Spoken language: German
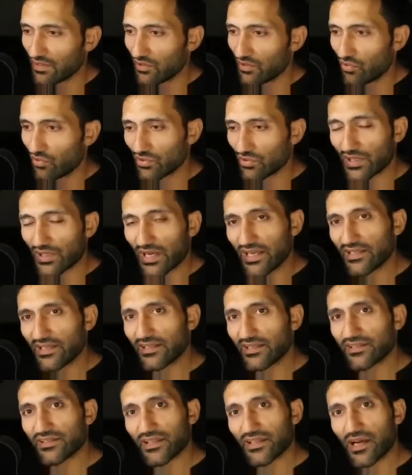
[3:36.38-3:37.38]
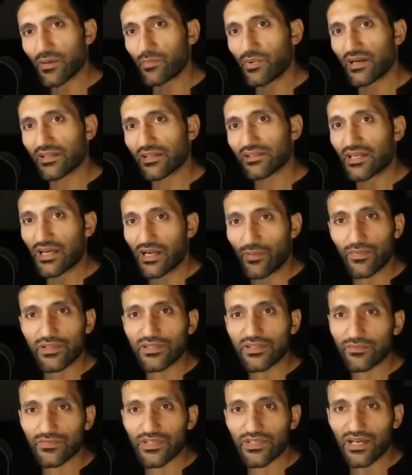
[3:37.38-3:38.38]
Und alle Nachbarn kamen an
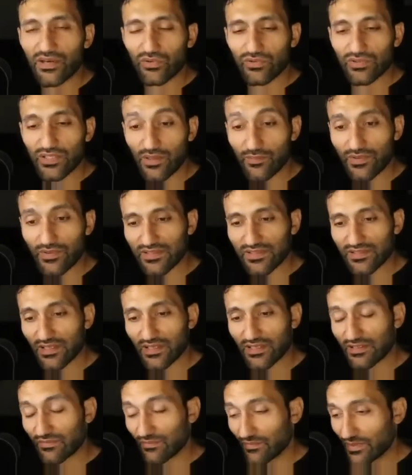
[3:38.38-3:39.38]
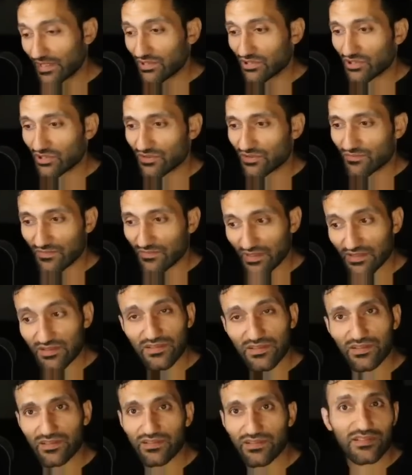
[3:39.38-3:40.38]
dem Tag und haben ihm gesagt, Mensch,
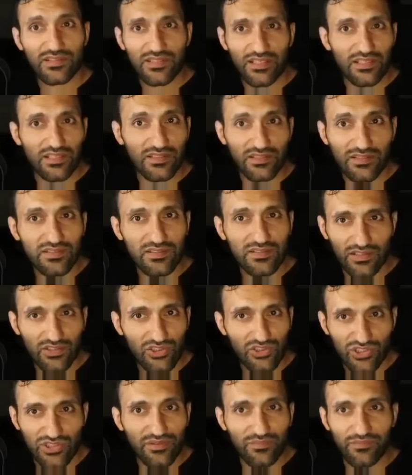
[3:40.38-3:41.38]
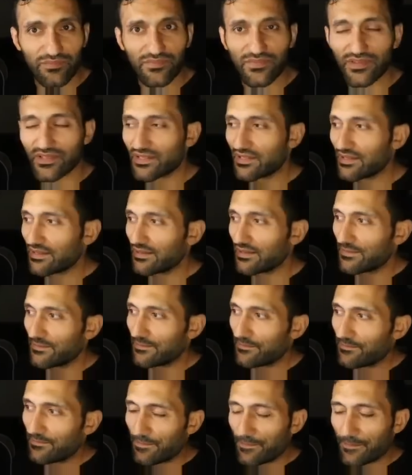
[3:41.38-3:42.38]
das, das, ist, ja, das ist ja schlimm.
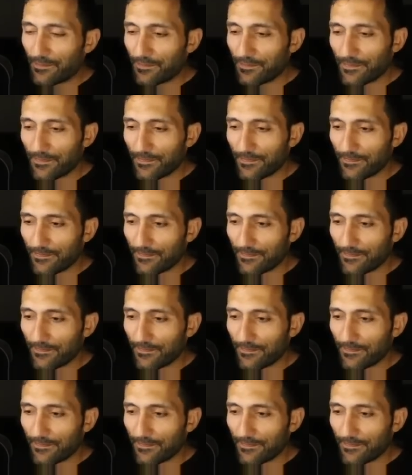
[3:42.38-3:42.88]
Said,